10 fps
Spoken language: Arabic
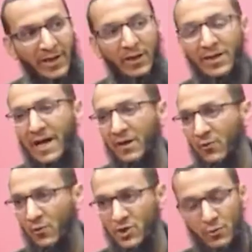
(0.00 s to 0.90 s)
هي داخله في
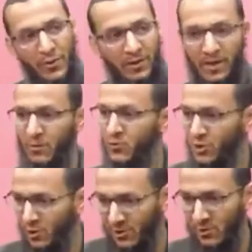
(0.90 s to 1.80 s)
الواجبات انا وش
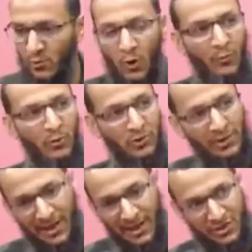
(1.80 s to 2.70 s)
كليت اليوم
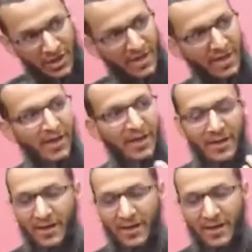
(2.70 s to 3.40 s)
حطي لي عشايا